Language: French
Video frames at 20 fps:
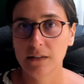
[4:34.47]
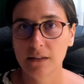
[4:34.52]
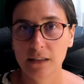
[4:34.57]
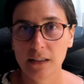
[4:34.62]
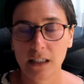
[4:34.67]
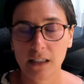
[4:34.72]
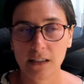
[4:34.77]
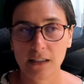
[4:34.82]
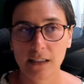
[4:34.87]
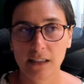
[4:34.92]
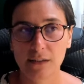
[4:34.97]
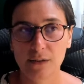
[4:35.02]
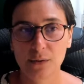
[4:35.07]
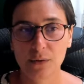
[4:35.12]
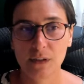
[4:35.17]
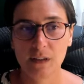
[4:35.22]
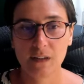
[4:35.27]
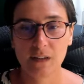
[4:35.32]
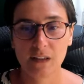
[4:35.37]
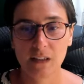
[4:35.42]
il y, a ce
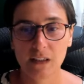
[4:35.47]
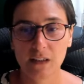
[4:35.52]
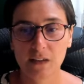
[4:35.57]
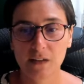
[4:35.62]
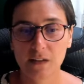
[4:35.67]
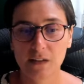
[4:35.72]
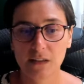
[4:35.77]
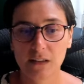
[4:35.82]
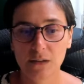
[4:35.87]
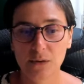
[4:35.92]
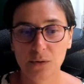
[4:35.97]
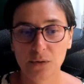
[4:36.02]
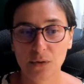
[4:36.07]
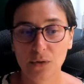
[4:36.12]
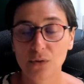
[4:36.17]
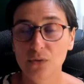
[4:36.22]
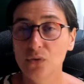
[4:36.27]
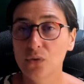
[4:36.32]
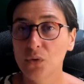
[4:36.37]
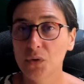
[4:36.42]
désir ici de
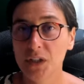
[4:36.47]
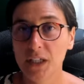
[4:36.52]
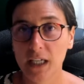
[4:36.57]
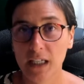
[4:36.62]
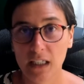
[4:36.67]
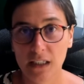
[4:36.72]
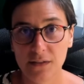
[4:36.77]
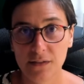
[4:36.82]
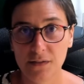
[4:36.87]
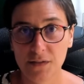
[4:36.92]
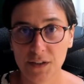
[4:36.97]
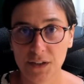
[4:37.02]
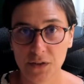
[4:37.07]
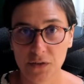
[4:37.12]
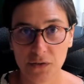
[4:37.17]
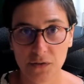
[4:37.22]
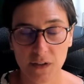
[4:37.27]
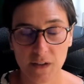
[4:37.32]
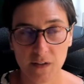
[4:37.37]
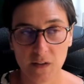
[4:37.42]
retourner à la vie
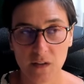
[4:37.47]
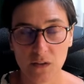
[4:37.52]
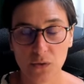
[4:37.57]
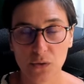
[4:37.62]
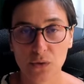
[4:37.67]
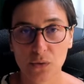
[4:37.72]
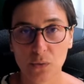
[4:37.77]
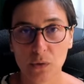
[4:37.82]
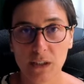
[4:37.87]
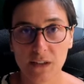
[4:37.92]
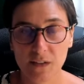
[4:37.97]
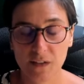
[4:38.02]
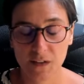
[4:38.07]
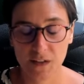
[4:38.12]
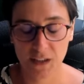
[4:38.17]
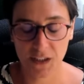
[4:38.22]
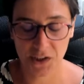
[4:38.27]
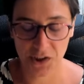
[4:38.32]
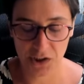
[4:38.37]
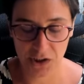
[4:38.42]
en fait et ce sont les
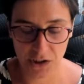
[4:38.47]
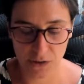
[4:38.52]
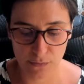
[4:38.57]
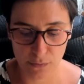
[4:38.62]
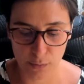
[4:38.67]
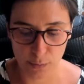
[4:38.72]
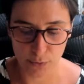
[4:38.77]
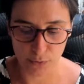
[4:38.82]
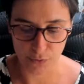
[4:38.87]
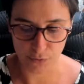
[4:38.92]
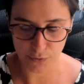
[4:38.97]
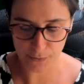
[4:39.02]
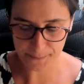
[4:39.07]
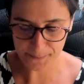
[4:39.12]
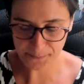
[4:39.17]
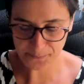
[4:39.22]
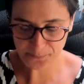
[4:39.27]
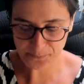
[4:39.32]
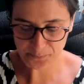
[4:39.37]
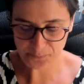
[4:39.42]
énergies qui vous poussent.
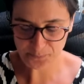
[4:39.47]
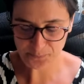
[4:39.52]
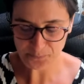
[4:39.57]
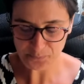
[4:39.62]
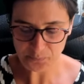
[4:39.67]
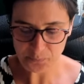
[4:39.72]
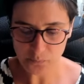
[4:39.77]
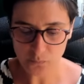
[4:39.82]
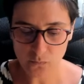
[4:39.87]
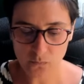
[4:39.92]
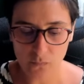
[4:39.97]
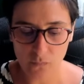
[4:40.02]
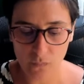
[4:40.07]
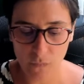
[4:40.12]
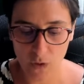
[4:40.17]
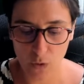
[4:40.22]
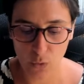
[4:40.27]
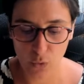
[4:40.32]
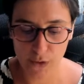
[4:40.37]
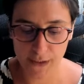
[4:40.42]

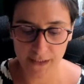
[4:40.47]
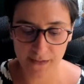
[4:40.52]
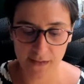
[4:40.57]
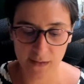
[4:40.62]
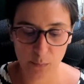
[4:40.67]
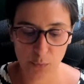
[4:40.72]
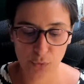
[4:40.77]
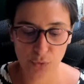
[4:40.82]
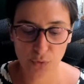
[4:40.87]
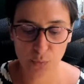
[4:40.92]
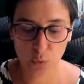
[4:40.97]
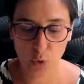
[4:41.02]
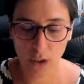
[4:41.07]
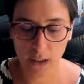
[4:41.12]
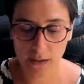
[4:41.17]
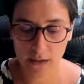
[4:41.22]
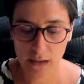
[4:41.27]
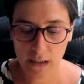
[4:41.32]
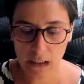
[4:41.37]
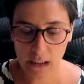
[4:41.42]
Ok, début de
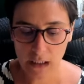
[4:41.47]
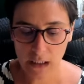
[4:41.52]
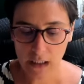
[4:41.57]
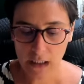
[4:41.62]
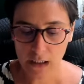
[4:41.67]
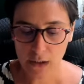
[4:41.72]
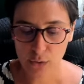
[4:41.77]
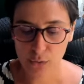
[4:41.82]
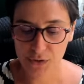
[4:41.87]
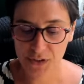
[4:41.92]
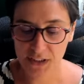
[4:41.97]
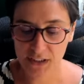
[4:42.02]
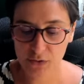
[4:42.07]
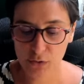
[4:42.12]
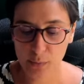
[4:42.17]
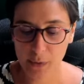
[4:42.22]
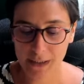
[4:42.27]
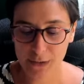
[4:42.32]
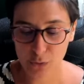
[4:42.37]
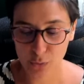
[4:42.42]
mois, le 10 de
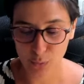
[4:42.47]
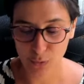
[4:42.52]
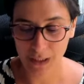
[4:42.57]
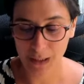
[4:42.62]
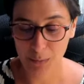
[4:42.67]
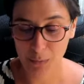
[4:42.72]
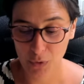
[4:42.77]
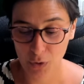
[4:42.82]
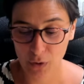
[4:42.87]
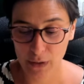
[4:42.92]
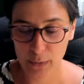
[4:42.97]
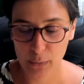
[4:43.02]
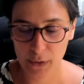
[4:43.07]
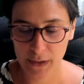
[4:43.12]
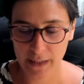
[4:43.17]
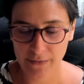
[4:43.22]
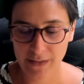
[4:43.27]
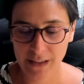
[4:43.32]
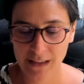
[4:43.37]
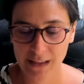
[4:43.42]
bâton, la mort et le
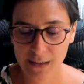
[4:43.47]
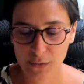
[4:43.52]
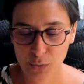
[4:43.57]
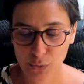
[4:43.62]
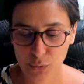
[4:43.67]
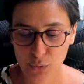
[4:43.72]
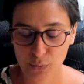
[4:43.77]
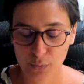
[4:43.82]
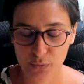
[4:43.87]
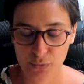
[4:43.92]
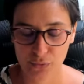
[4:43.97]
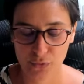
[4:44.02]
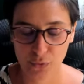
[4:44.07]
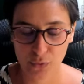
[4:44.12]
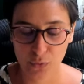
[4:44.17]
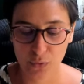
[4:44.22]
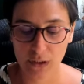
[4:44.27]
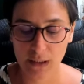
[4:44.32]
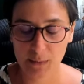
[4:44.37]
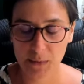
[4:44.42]
cavalier de coupe.
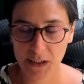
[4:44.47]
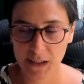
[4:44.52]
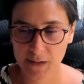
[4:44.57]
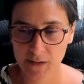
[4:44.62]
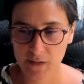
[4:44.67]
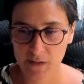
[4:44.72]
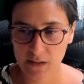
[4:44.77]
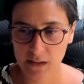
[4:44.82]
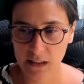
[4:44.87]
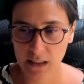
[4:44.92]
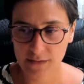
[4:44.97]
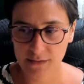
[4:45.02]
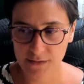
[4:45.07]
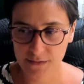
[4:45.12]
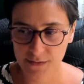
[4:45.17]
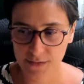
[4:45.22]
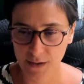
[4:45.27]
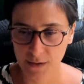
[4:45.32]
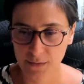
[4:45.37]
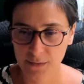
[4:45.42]
Donc on a bien ici la
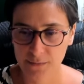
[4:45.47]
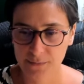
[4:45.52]
fin,